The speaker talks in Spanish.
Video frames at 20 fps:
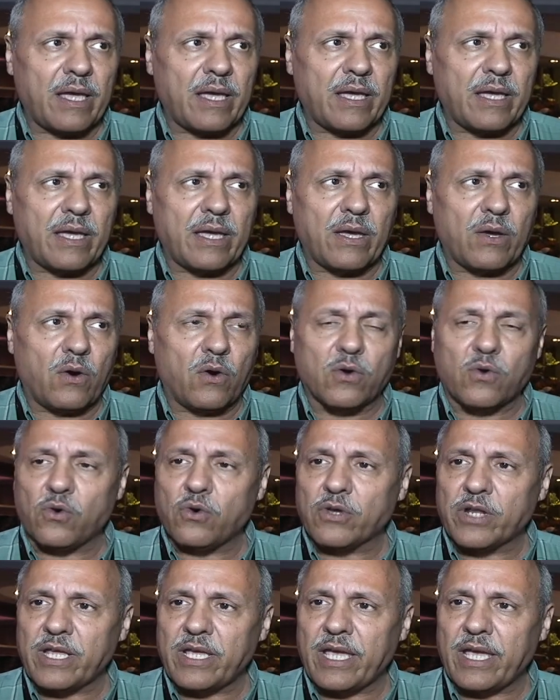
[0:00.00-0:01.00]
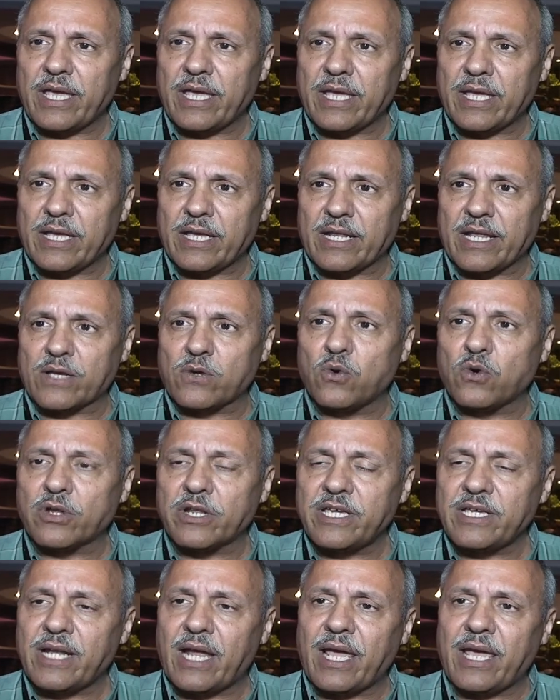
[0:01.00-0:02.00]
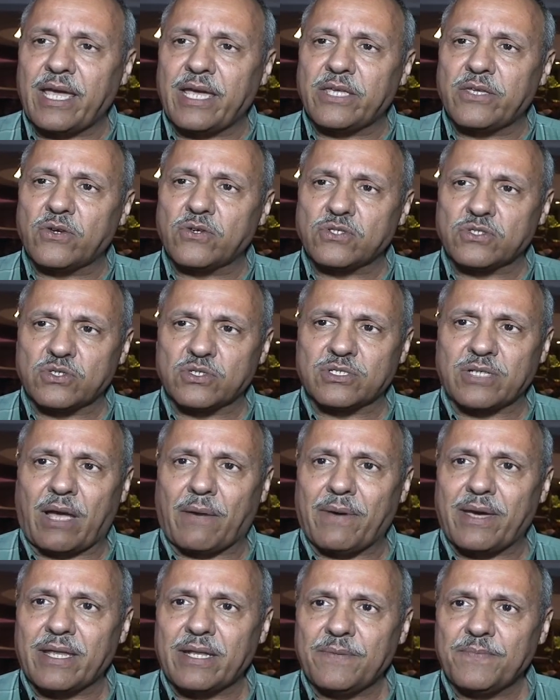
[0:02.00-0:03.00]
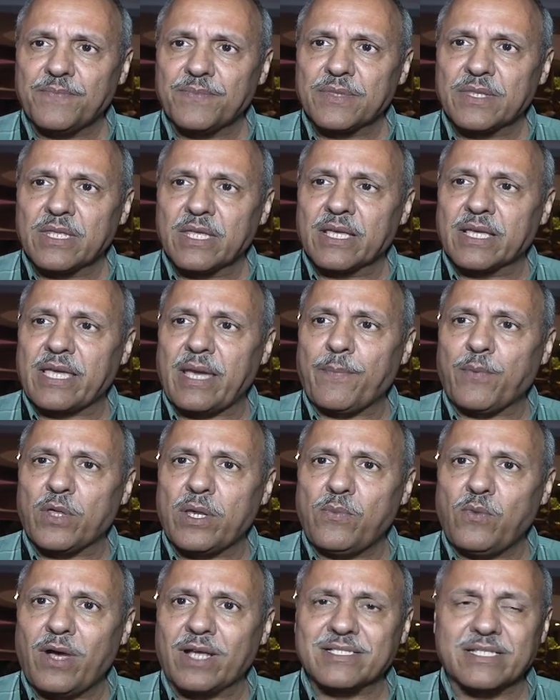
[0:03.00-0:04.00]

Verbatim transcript: eh, eh, recurrir a ellos, saber ¿Qué podemos